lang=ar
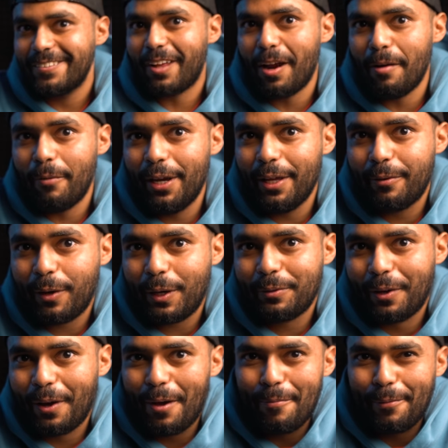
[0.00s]
السلام عليكم ورحمة
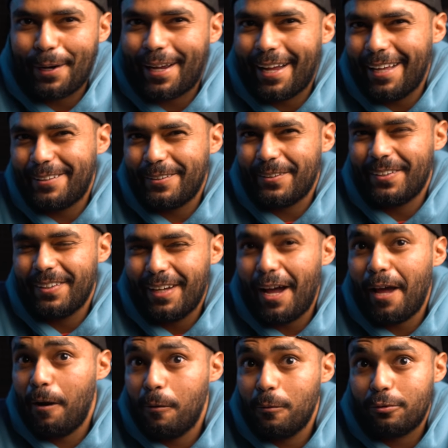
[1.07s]
الله وبركاته،
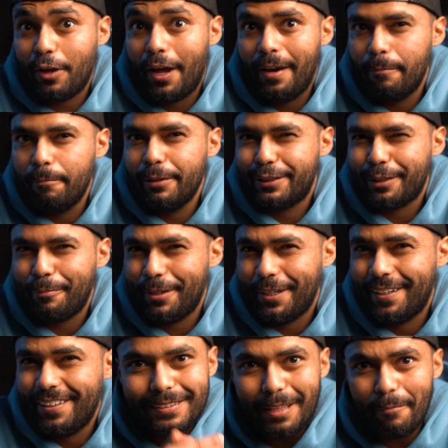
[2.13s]
أهلا وسهلا
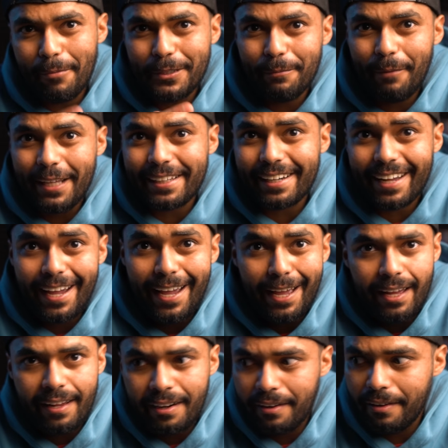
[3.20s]
بالجميع. طيب يا جماعة
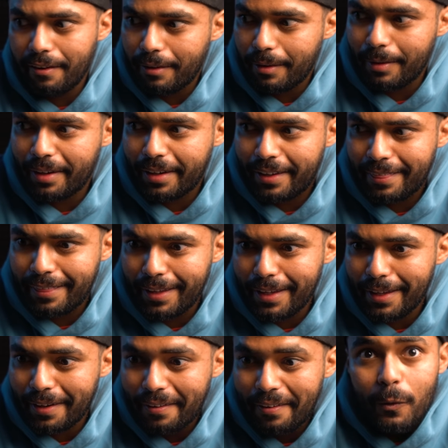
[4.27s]
الخير آه،
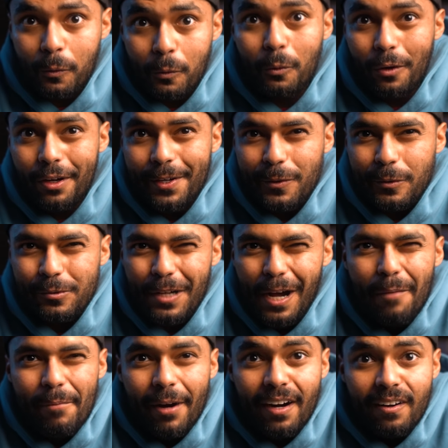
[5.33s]
كثير يقول لي
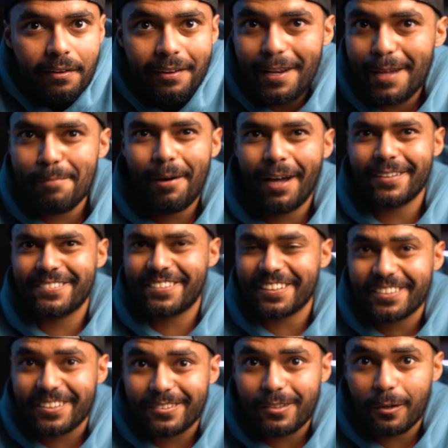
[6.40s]
أسامة ليه ما عاد
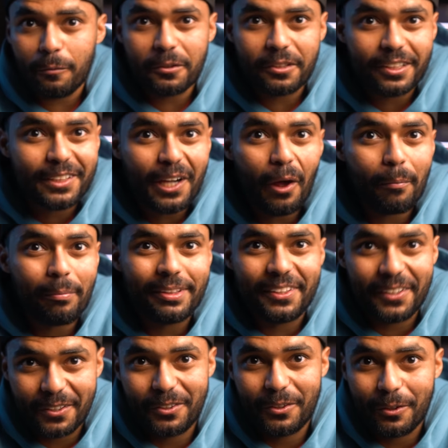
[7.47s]
صرت تسوي تجارب
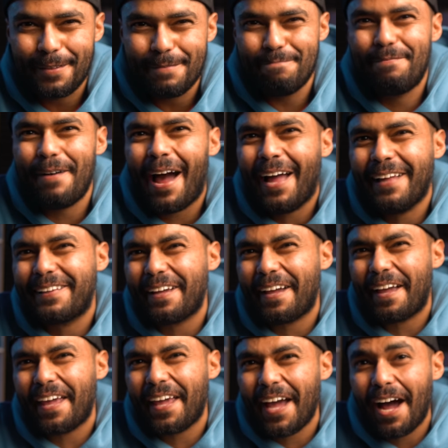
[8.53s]
التيك توك؟ بعد
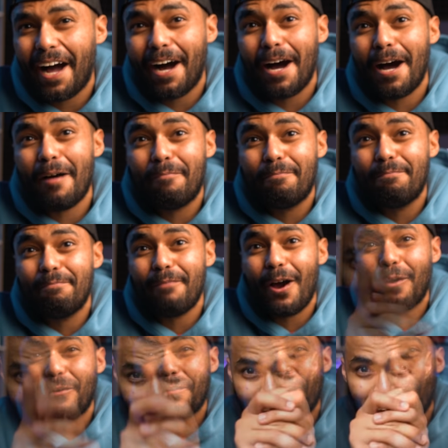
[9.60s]
غياب ما
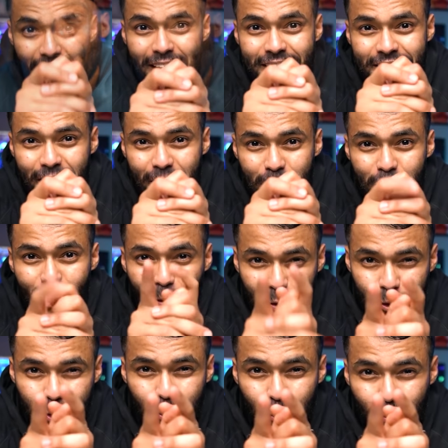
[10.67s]
يقارب سنة